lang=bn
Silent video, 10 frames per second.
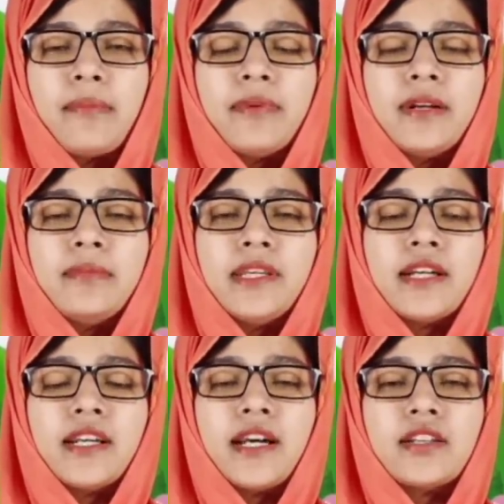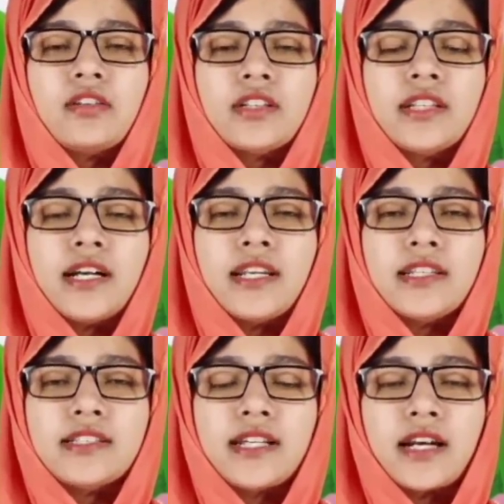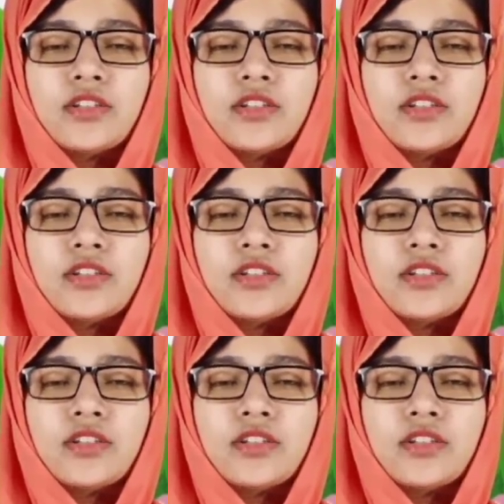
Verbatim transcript: আপনার মেয়ে এখানে আদালতে দাঁড়িয়ে যা